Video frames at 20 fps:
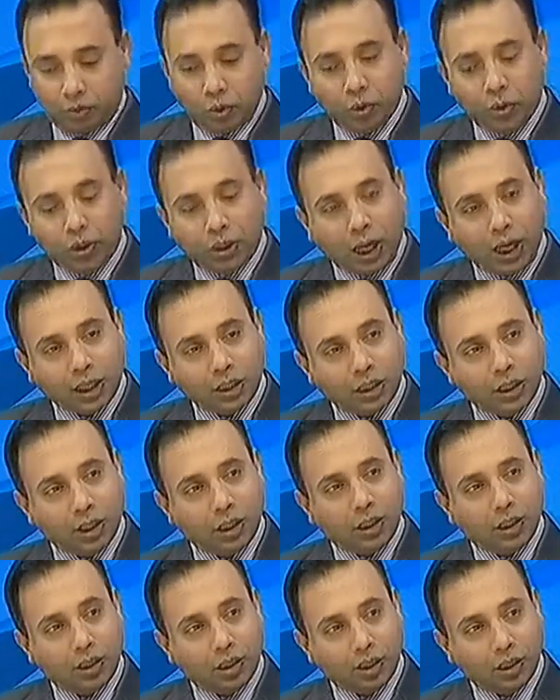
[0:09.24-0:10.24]
ওই ধাঁচের
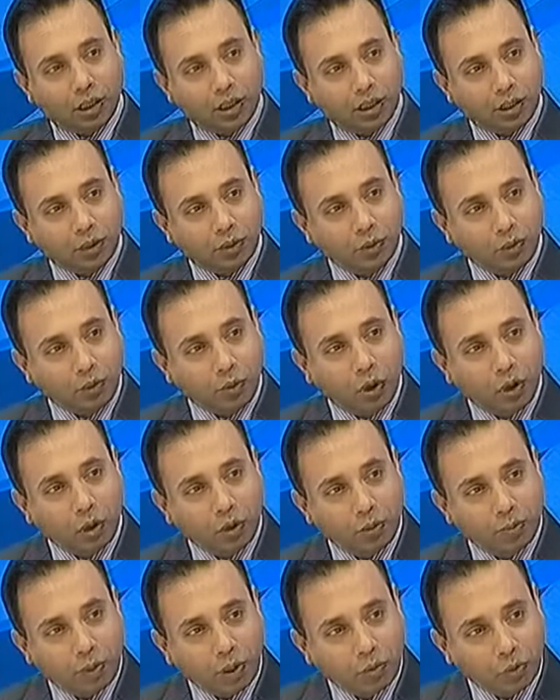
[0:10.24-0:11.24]

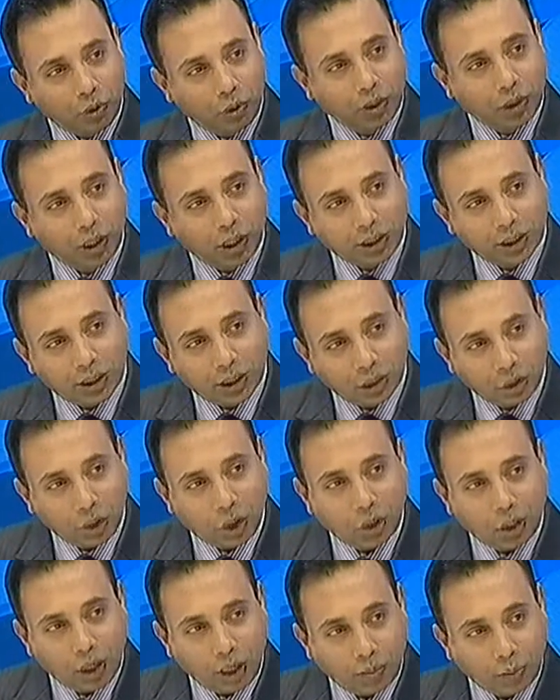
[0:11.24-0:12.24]
উন্নয়ন বা ওই ধাঁচের
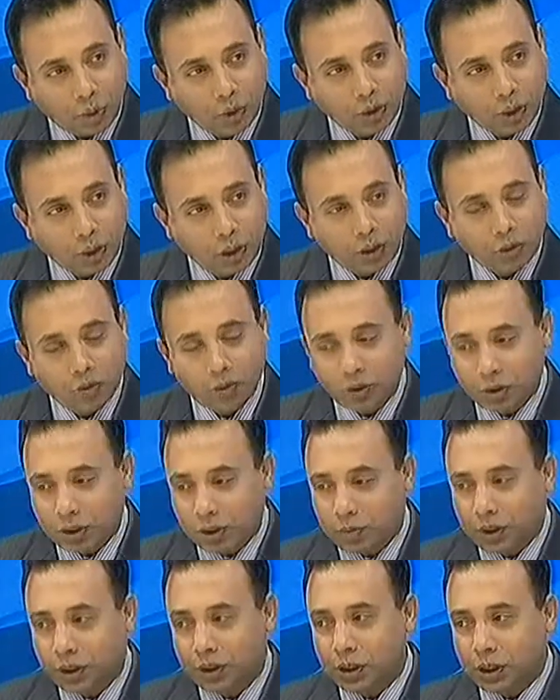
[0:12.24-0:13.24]
সরকার পরিচালনা করছেন
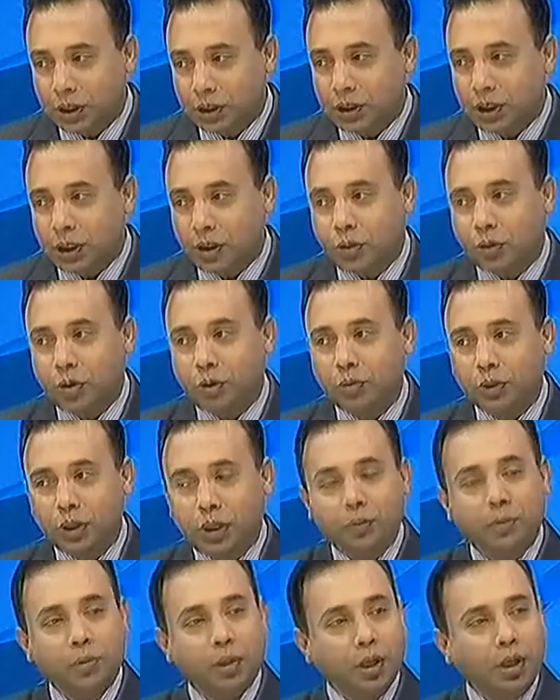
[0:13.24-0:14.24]
বা তিনি সেই রকম
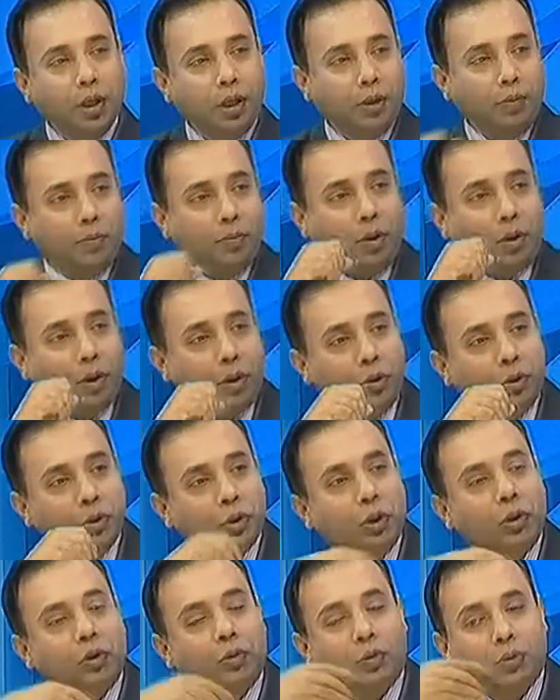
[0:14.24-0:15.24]
সেই মডেল
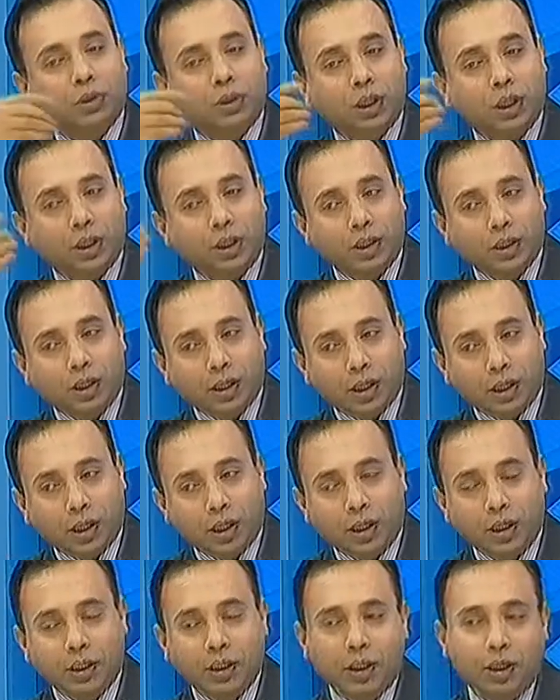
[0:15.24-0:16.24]
অনুসরণ করছেন
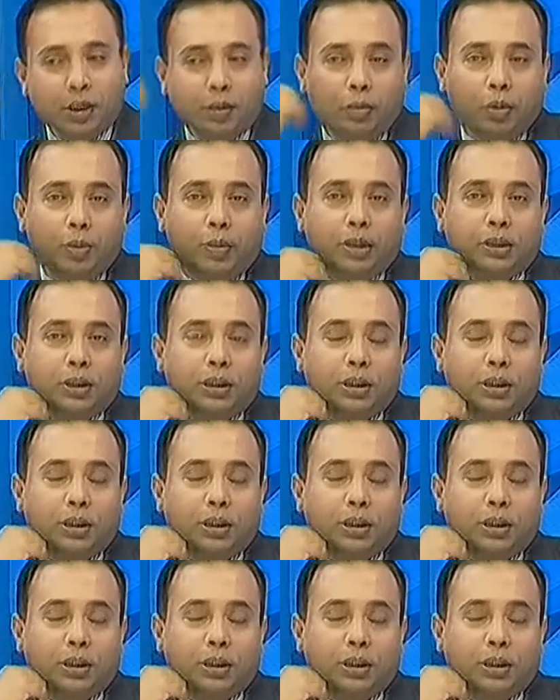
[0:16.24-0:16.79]
এটি বলবার